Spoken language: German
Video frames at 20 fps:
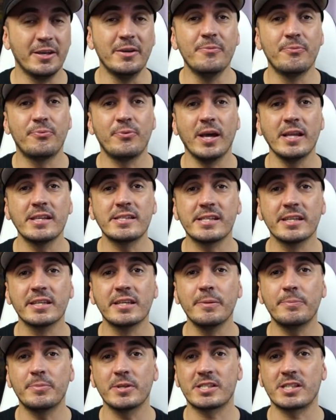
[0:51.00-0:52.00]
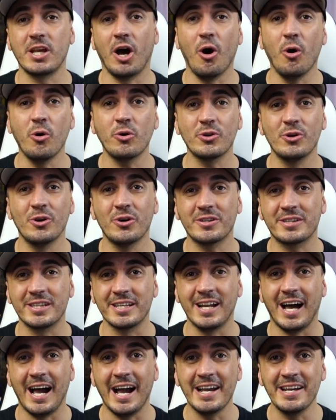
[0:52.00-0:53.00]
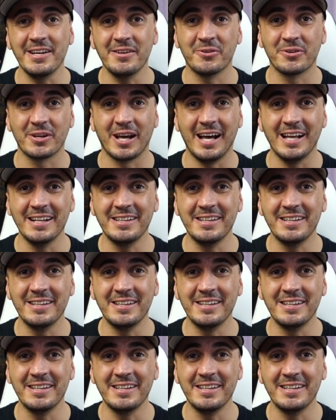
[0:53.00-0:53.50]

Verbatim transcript: im Fernsehen gibt es auch noch den einen oder